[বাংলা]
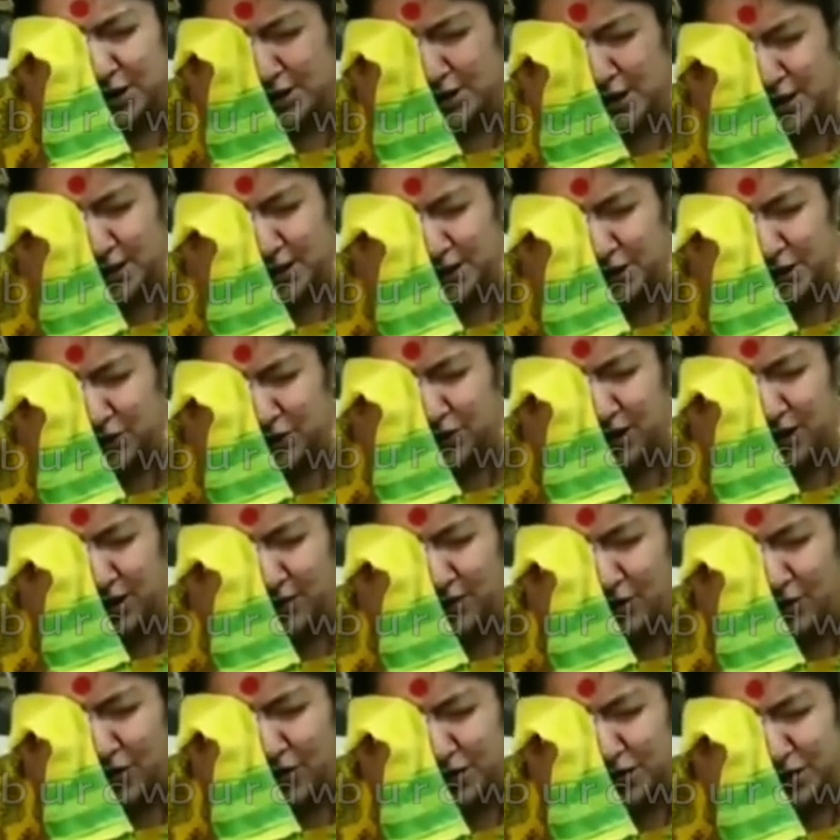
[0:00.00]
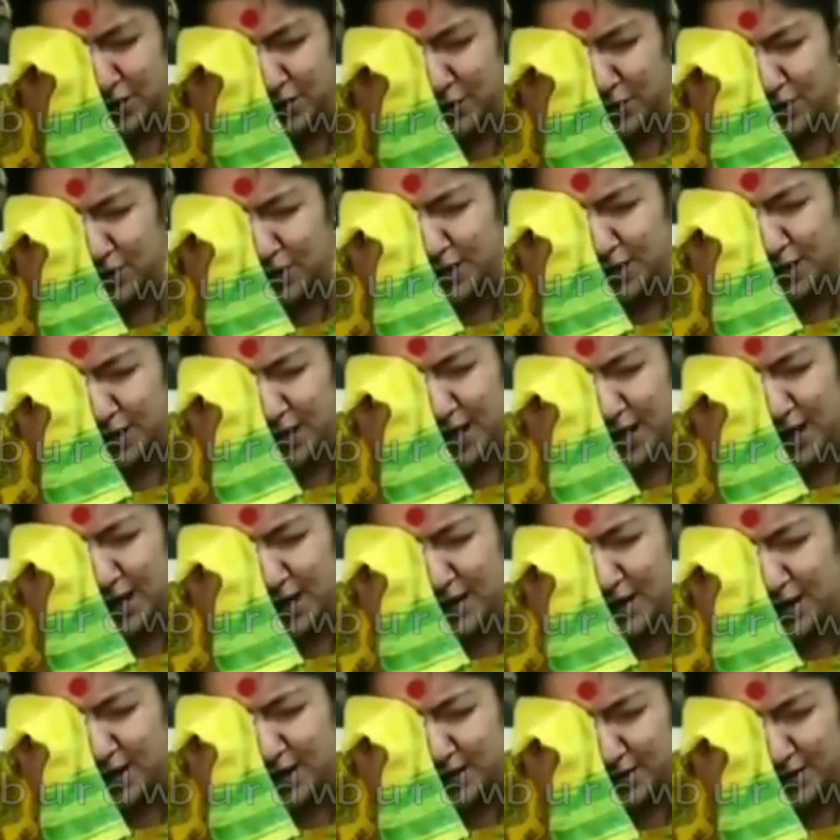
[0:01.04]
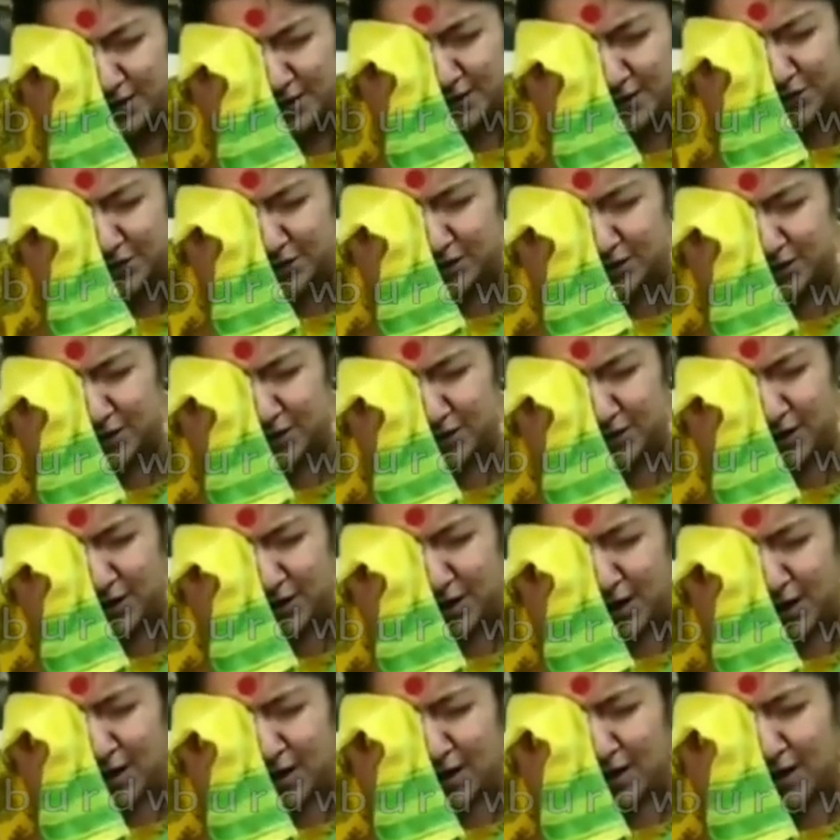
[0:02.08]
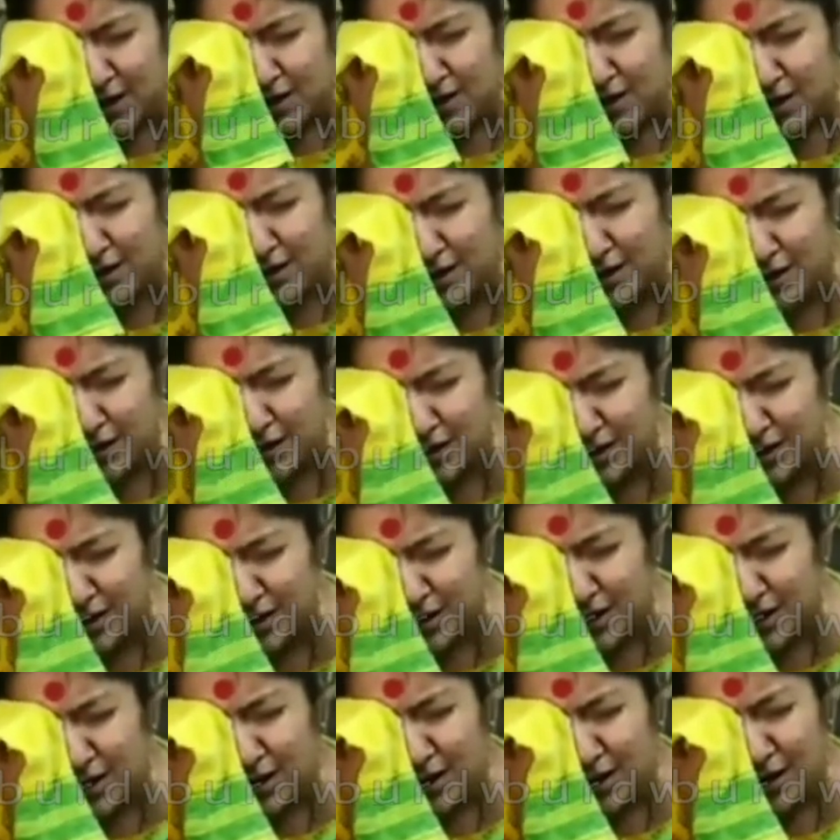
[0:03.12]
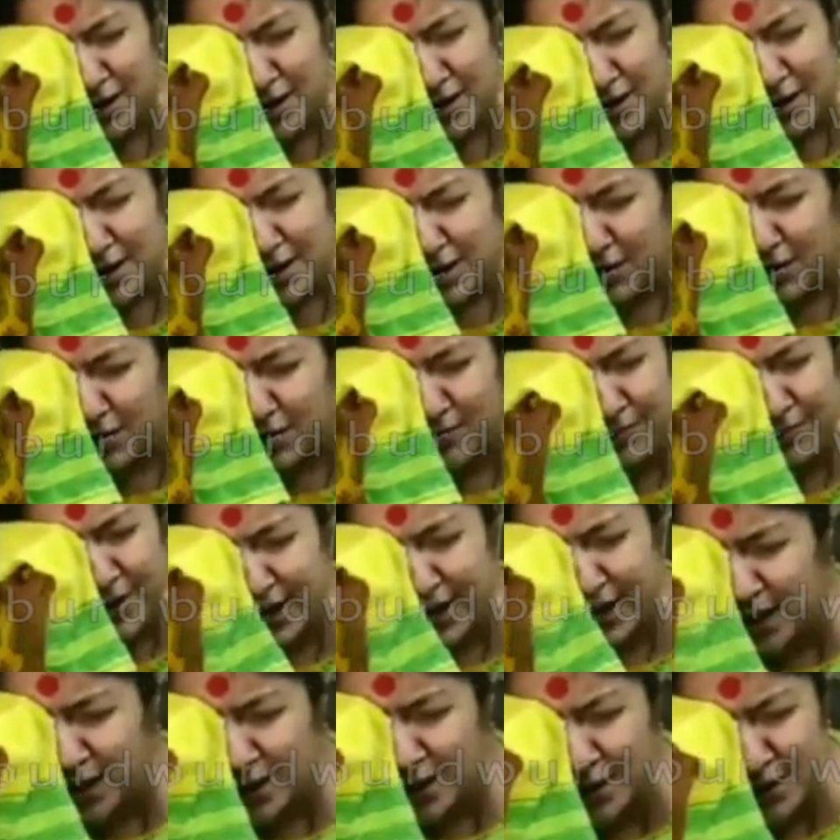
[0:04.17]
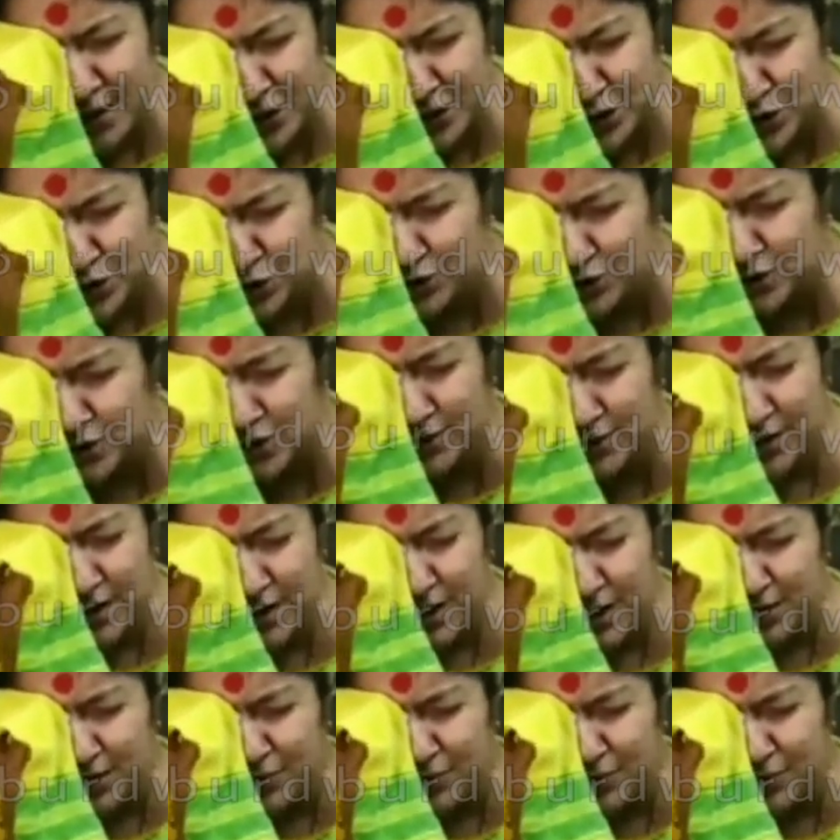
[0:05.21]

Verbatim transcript: কিছুতেই ছাড়ছিল না এবং অস্ত্র কমাসের গালাগাল দিচ্ছিল মানে মেয়েরা কিচ্ছু বুঝতে